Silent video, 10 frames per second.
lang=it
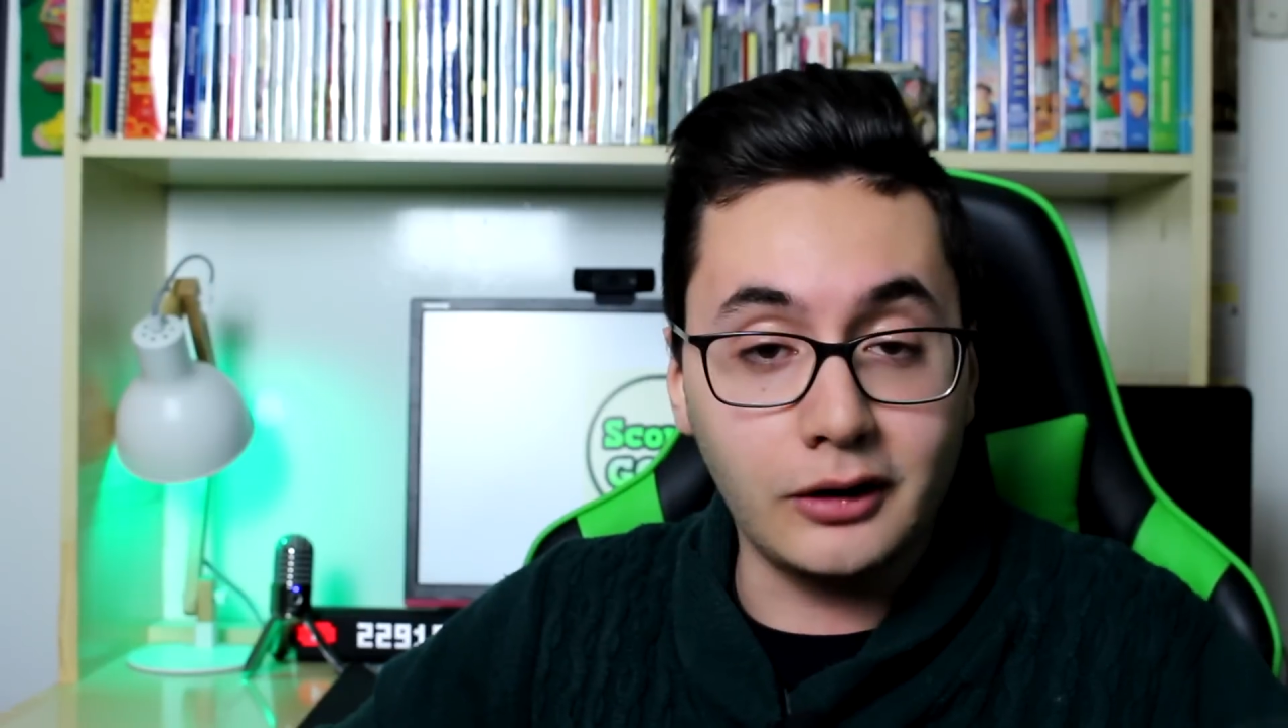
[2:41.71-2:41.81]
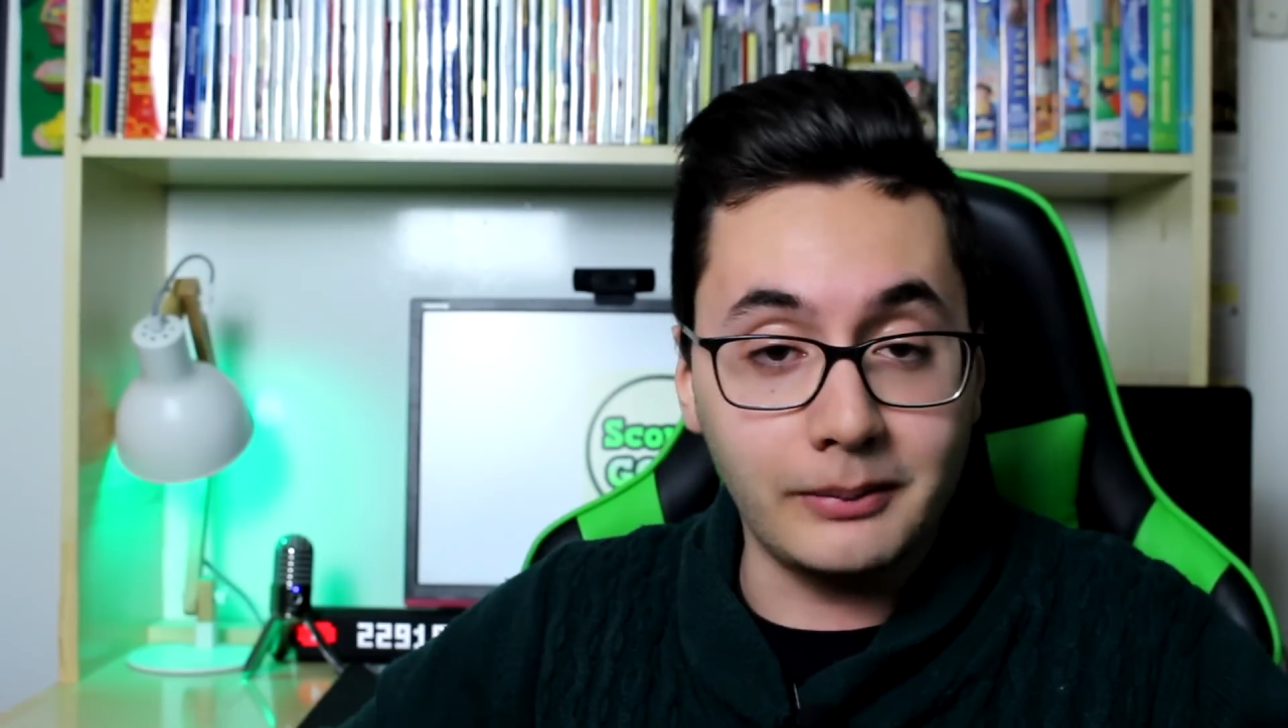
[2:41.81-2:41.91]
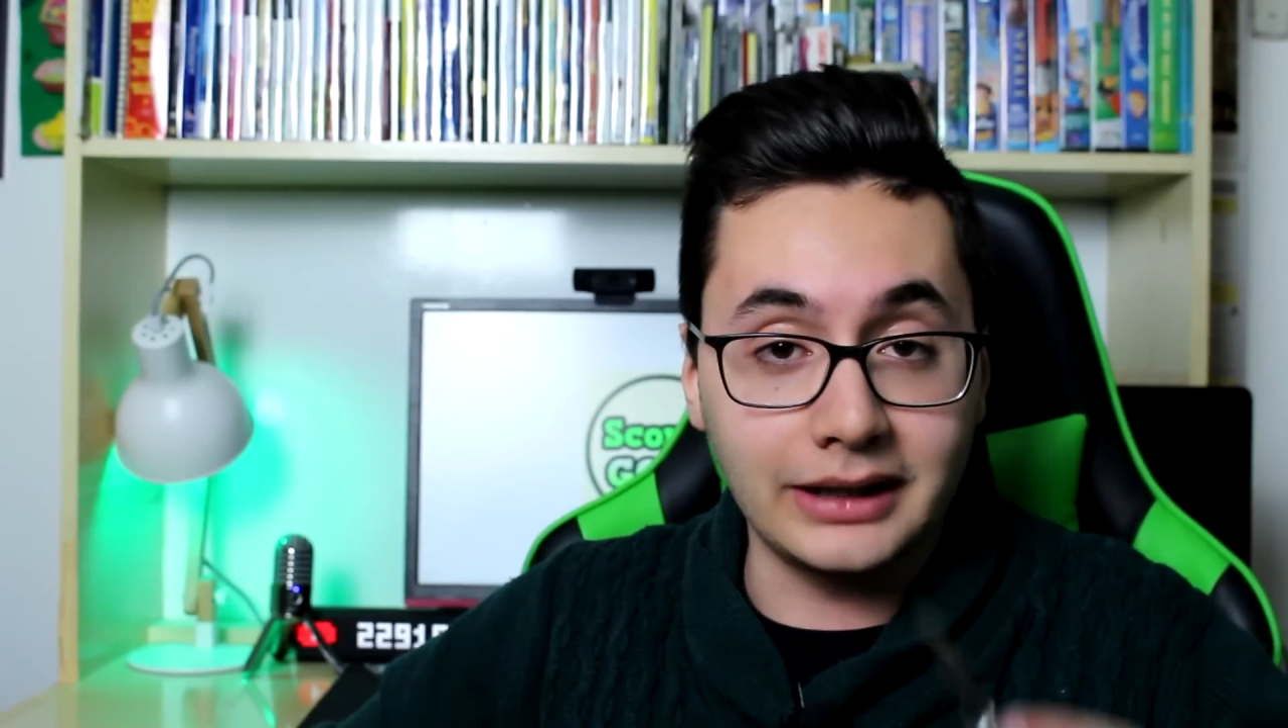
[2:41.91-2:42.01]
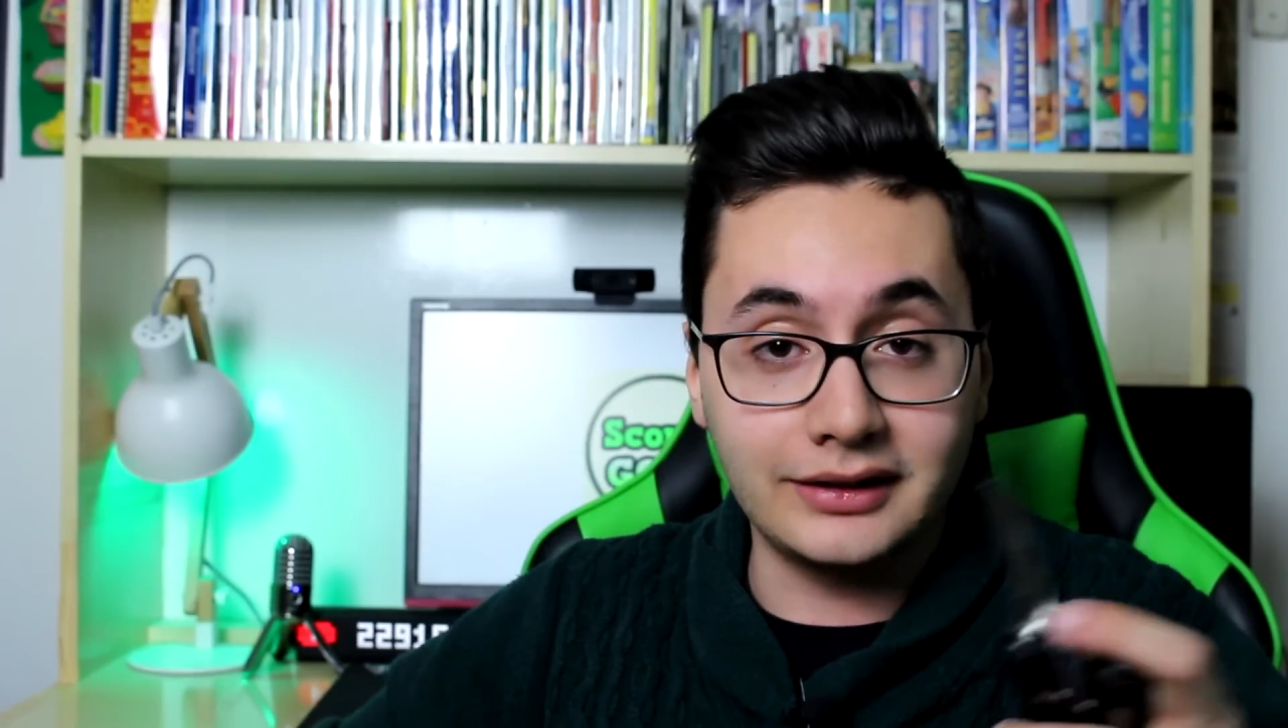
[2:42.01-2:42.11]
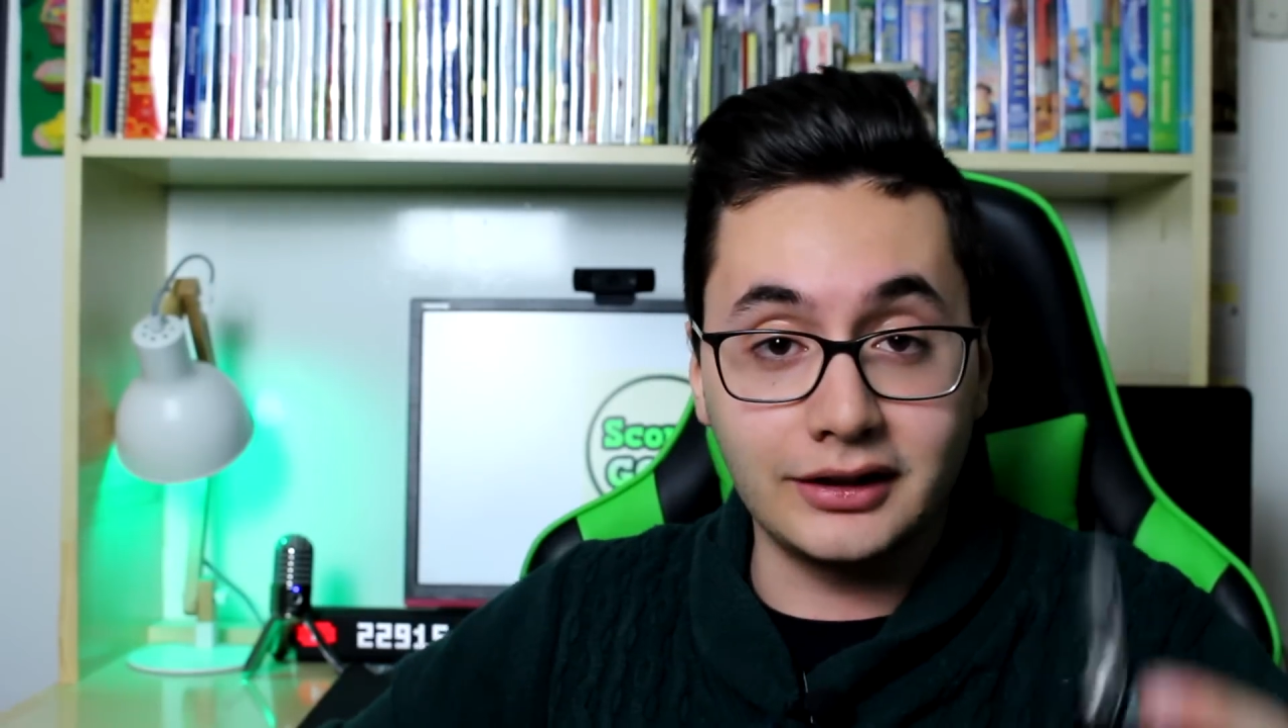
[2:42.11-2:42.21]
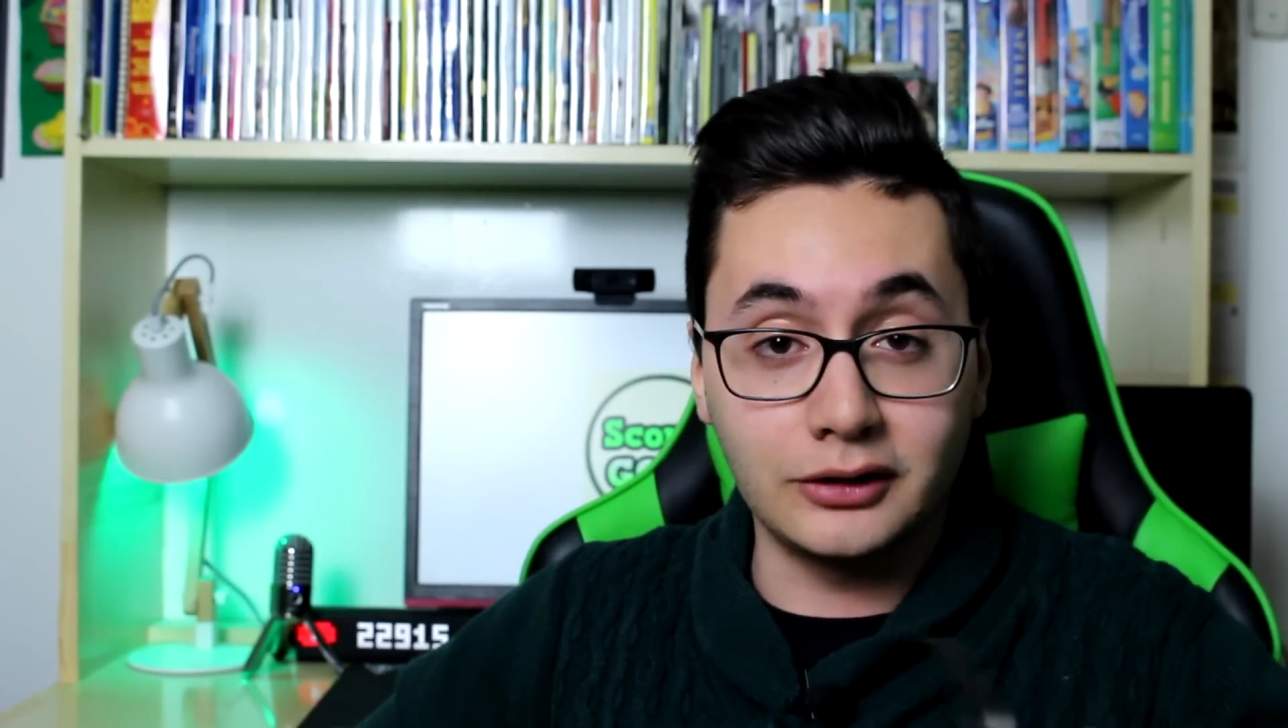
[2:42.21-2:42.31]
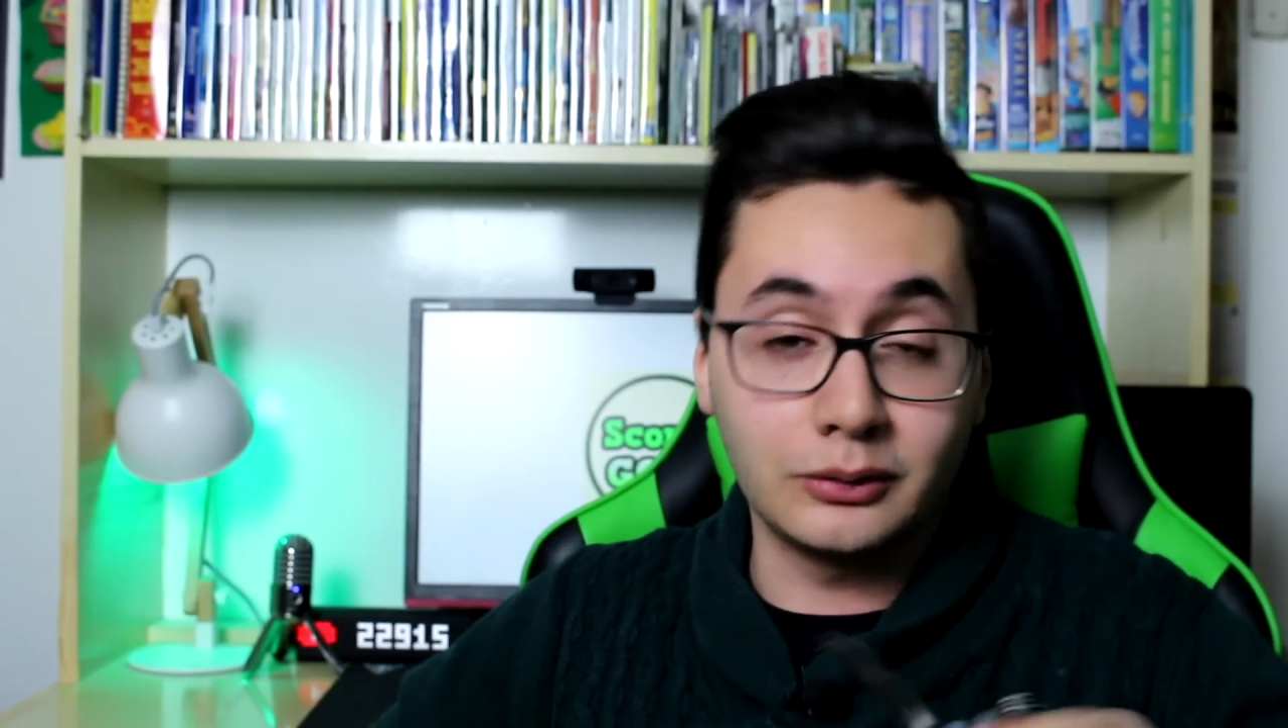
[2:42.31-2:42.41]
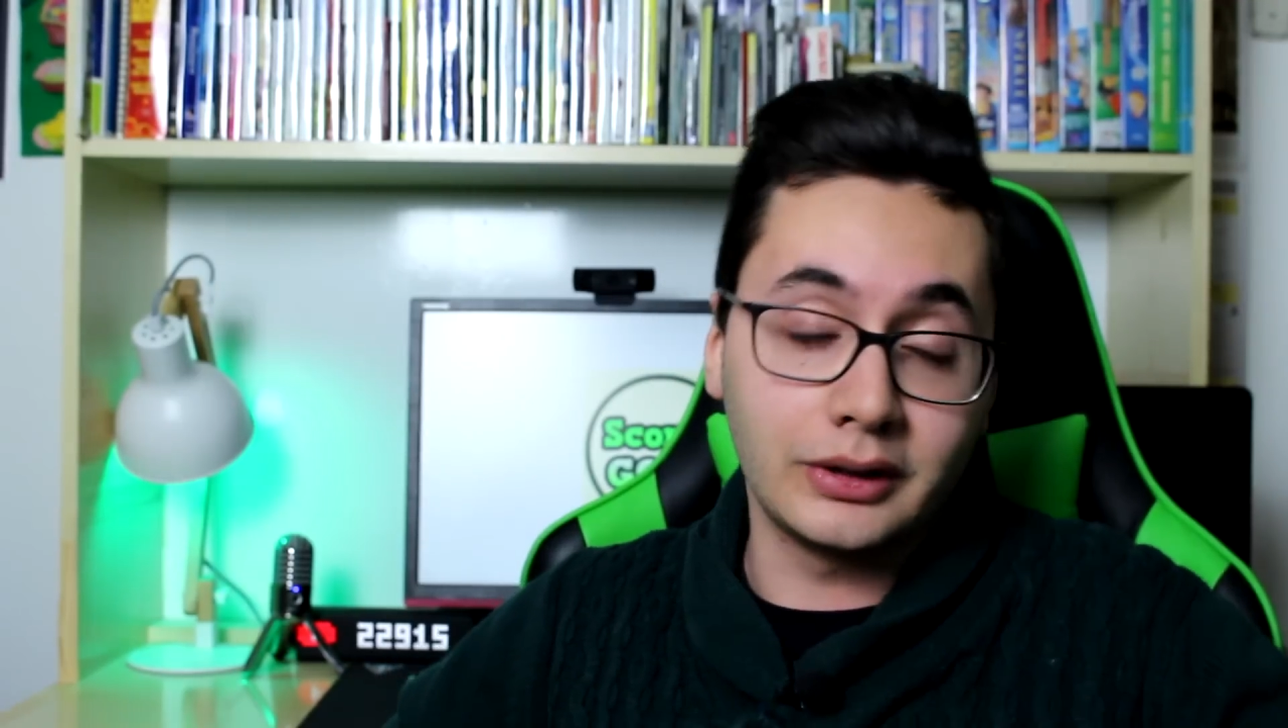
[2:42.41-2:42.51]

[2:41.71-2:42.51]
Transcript: lo metti in,